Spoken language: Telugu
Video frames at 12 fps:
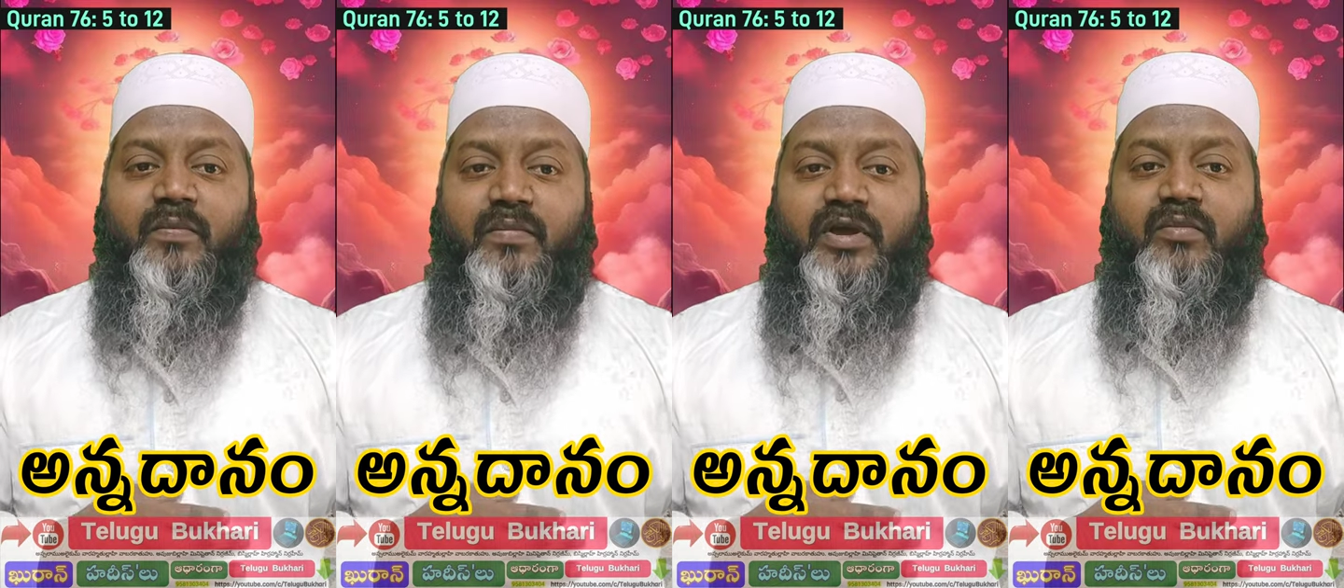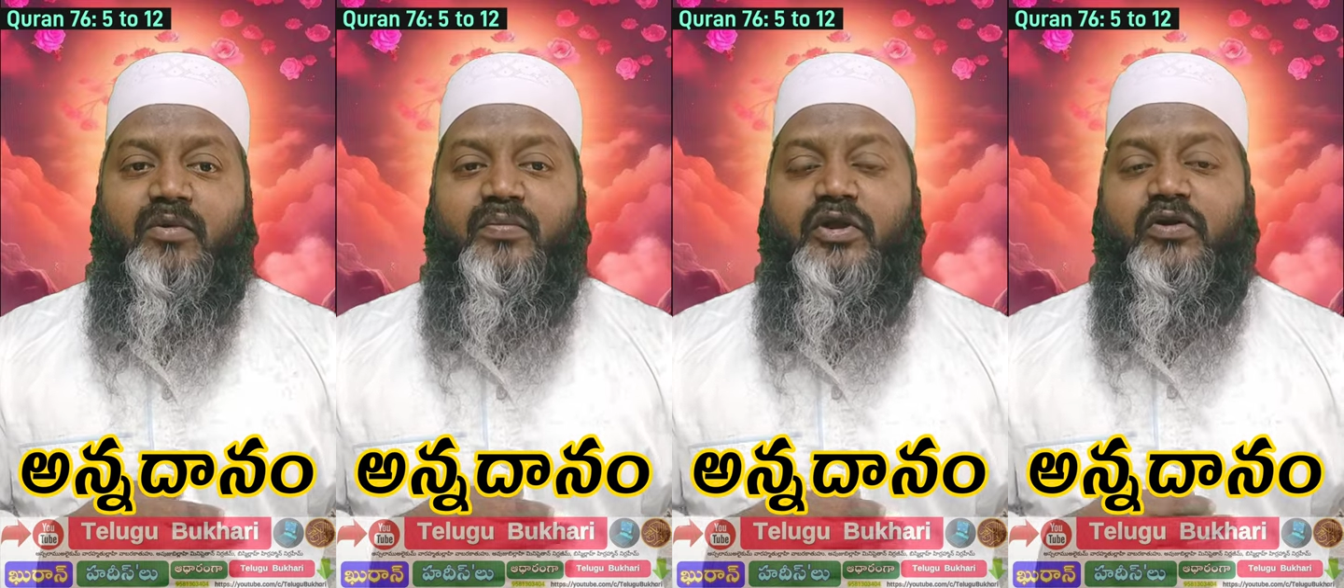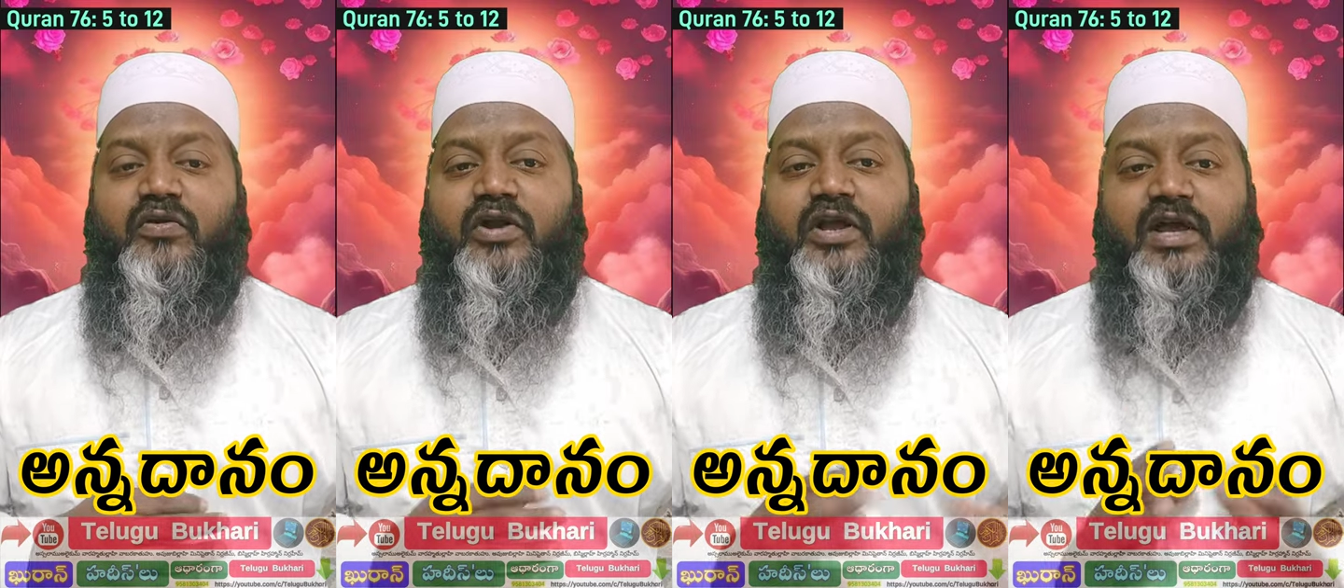మేము మీ
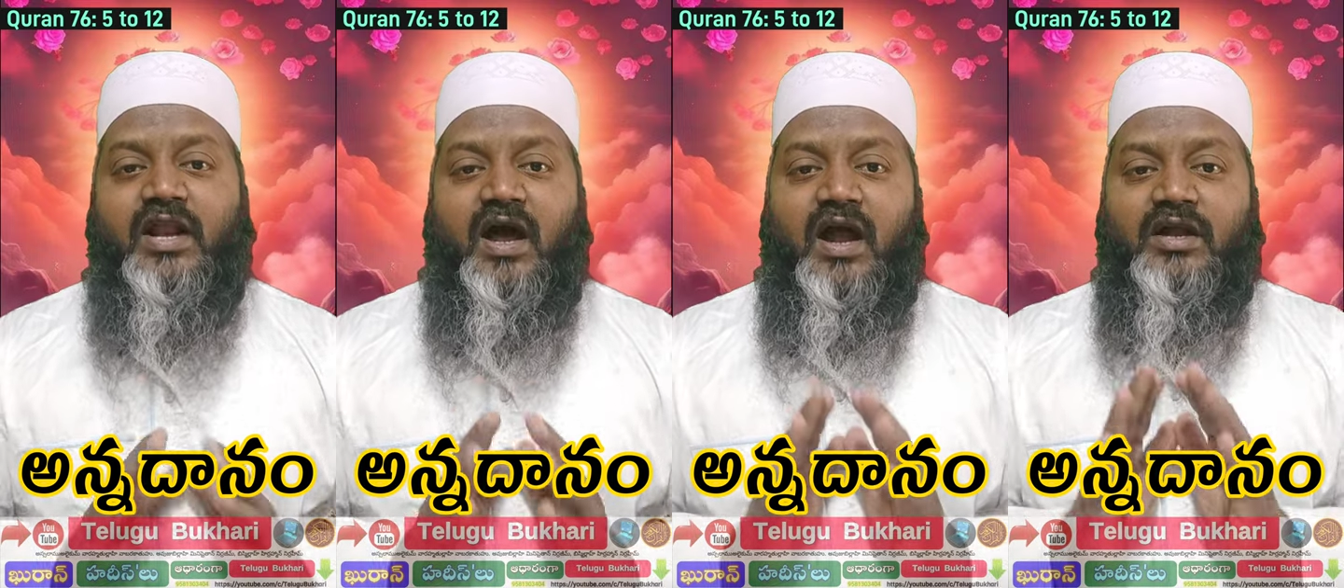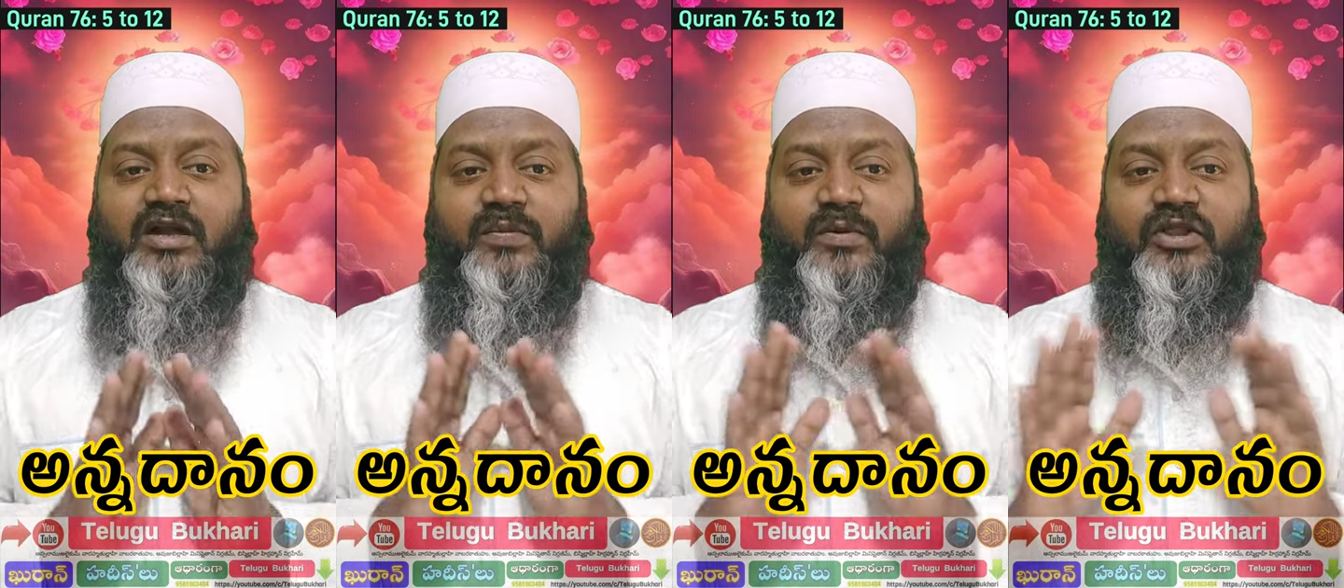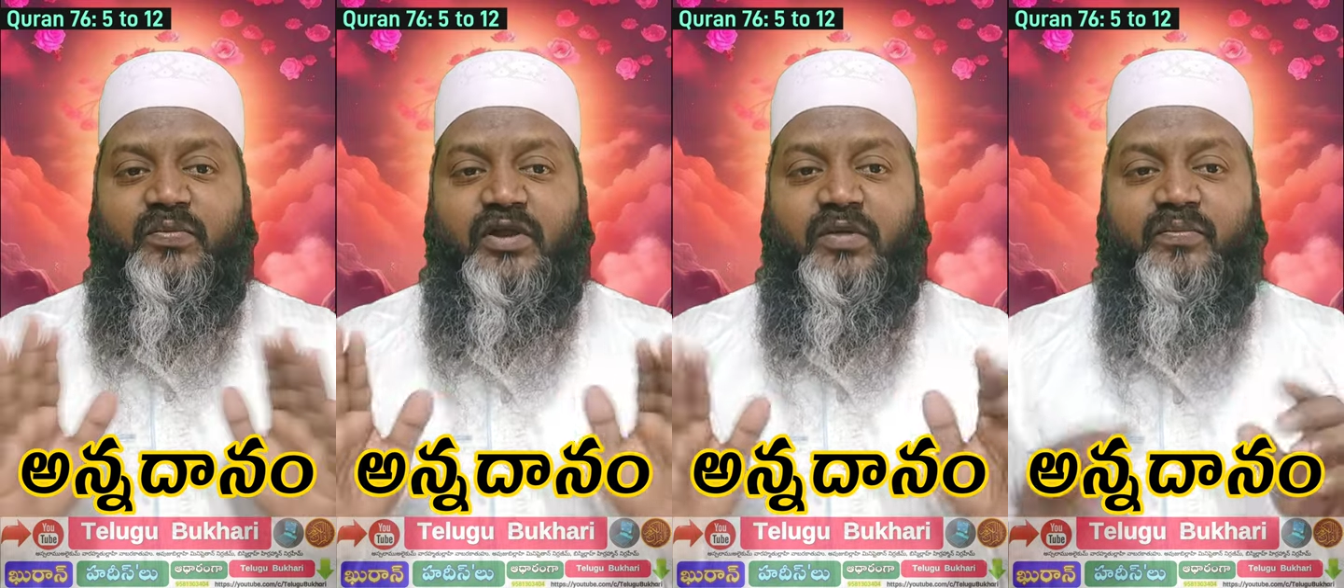నుండి ఎలాంటి
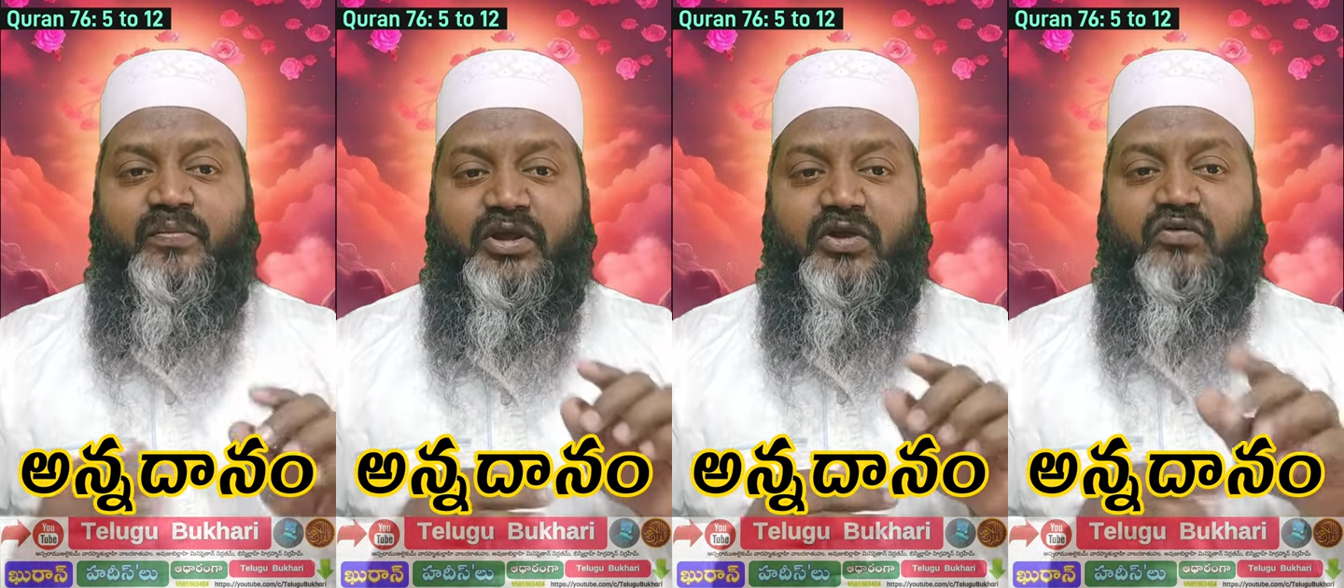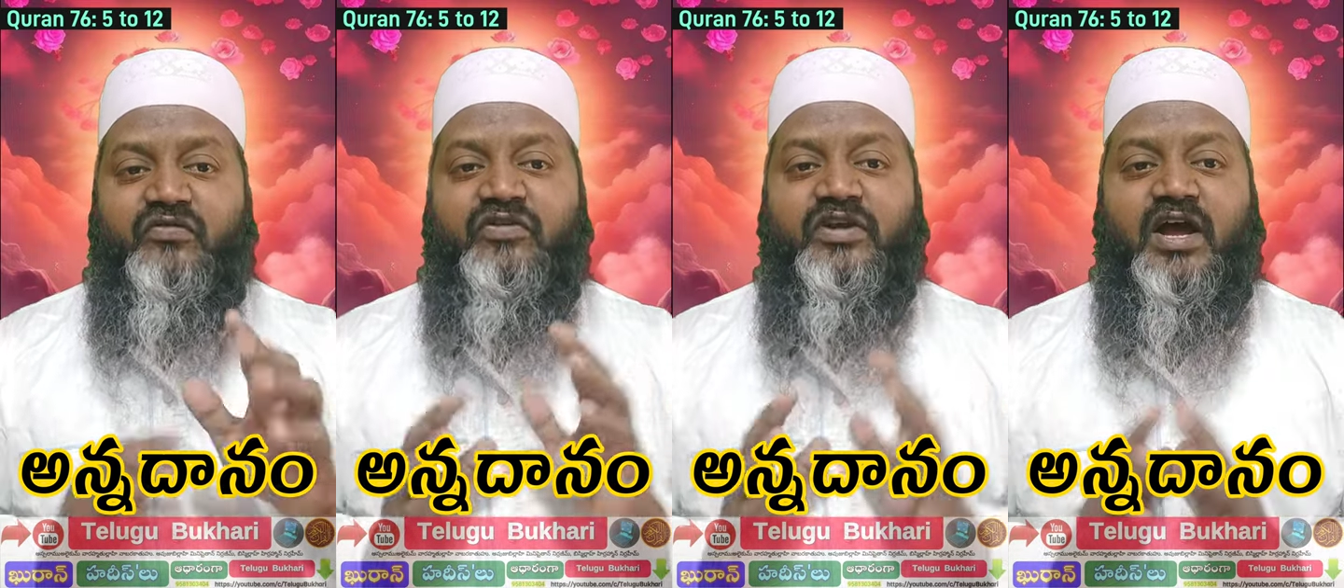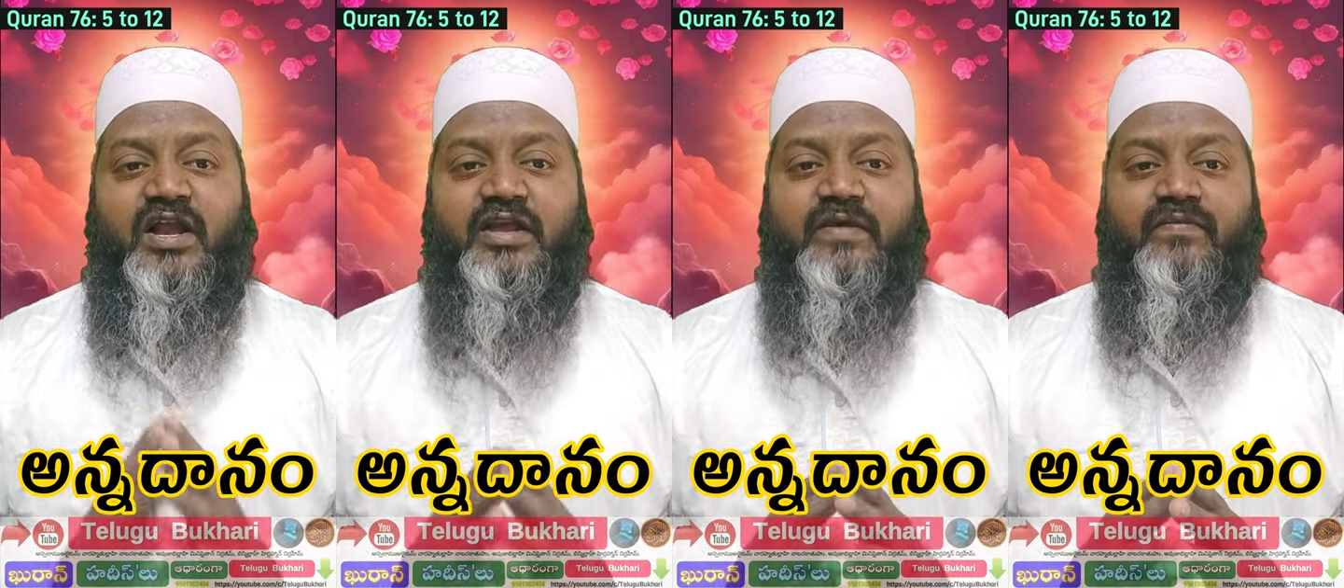ప్రతిఫలం మీ నుంచి
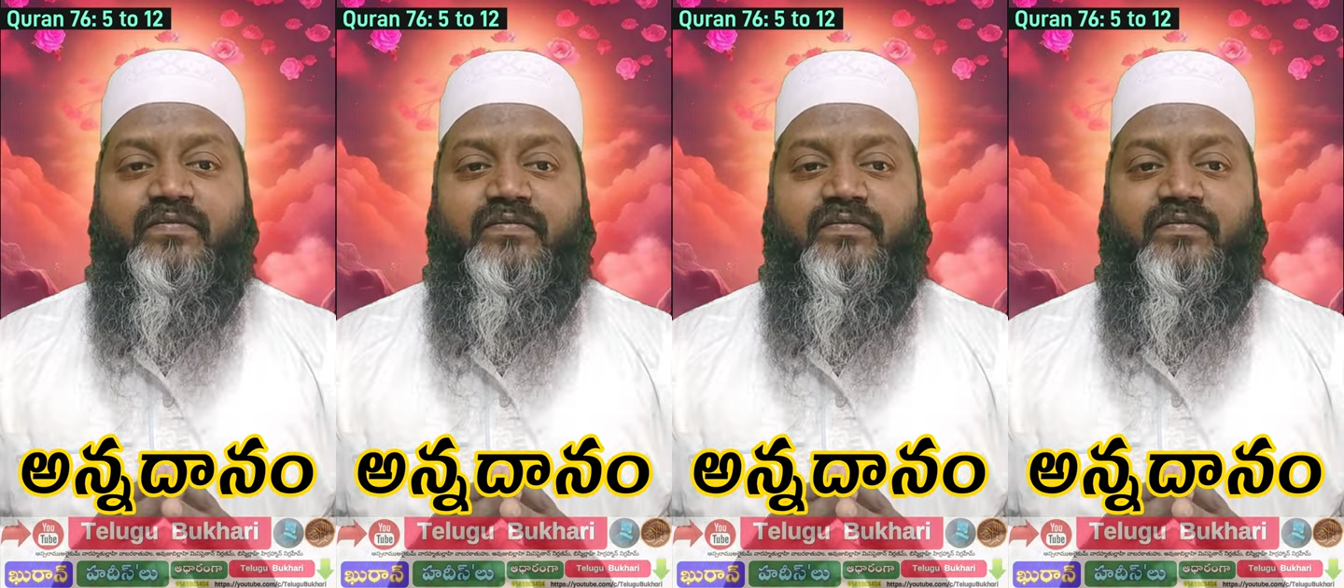కానీ